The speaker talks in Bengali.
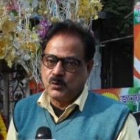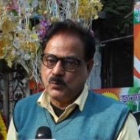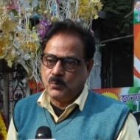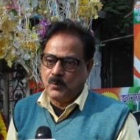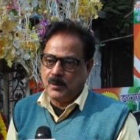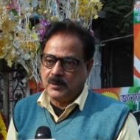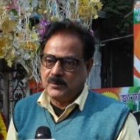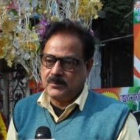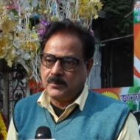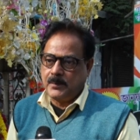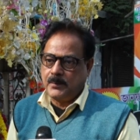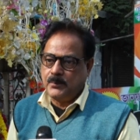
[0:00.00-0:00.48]

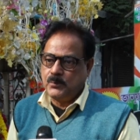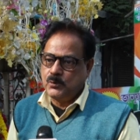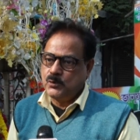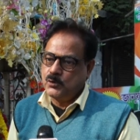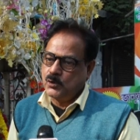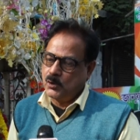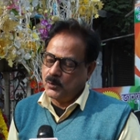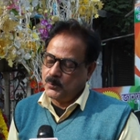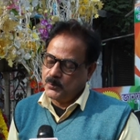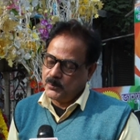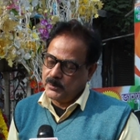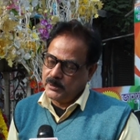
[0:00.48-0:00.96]
সুভাষবাবুর
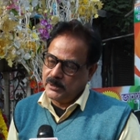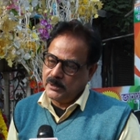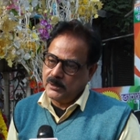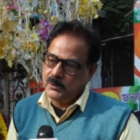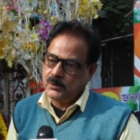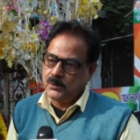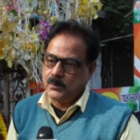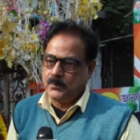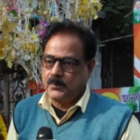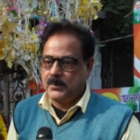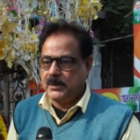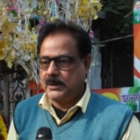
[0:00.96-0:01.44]
জন্মদিন
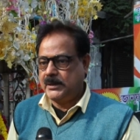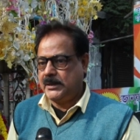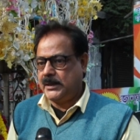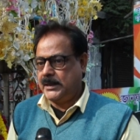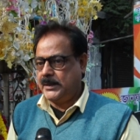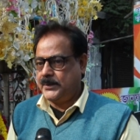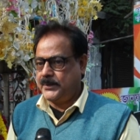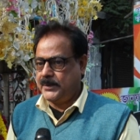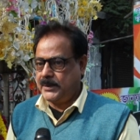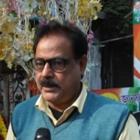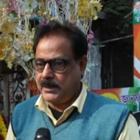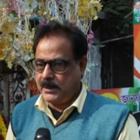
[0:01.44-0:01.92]
তোমরা
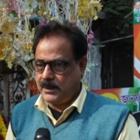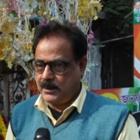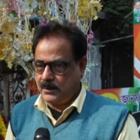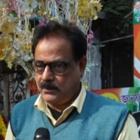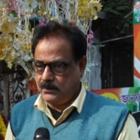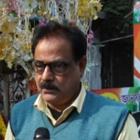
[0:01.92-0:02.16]
তেলে ভাজা